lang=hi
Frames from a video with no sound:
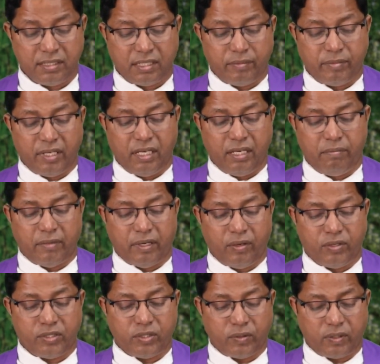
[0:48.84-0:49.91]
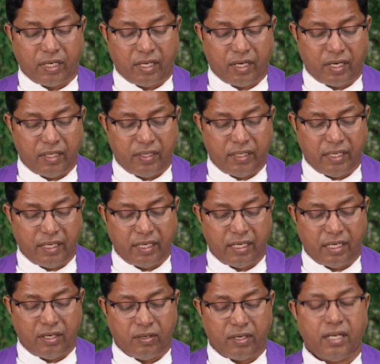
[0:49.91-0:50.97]
सभी मनुष्यों का हृदय
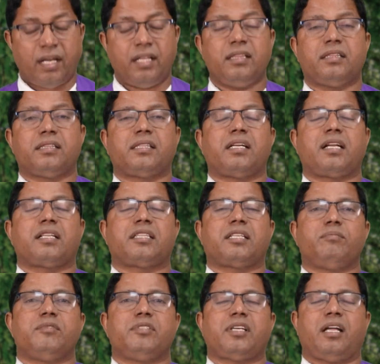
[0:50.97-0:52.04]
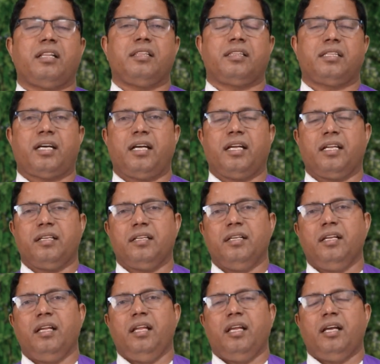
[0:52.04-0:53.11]
और अंतरतम जानता है
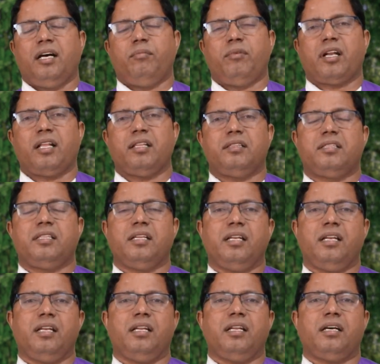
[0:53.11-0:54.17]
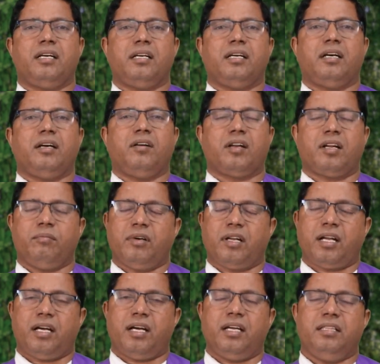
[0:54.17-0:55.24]
हमारा दिल और
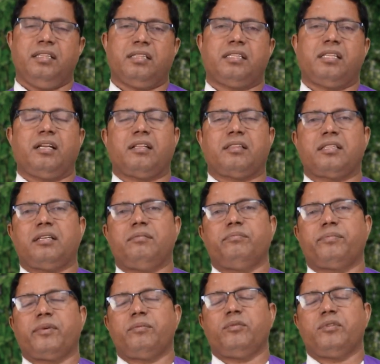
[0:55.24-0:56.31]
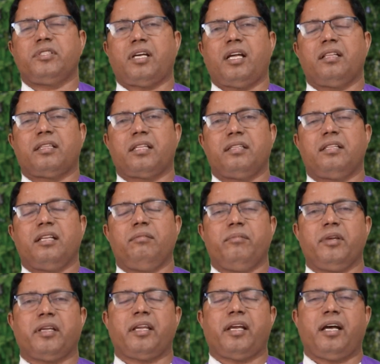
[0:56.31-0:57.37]
हमारा अंतरतम प्रभु जानता दिल
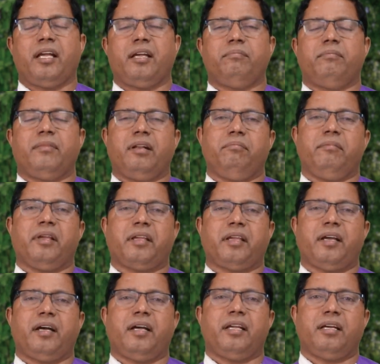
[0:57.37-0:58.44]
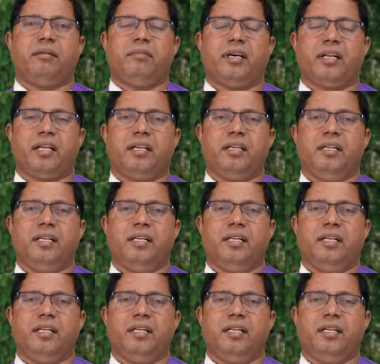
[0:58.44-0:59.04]
में क्या है मन में क्या है हमारे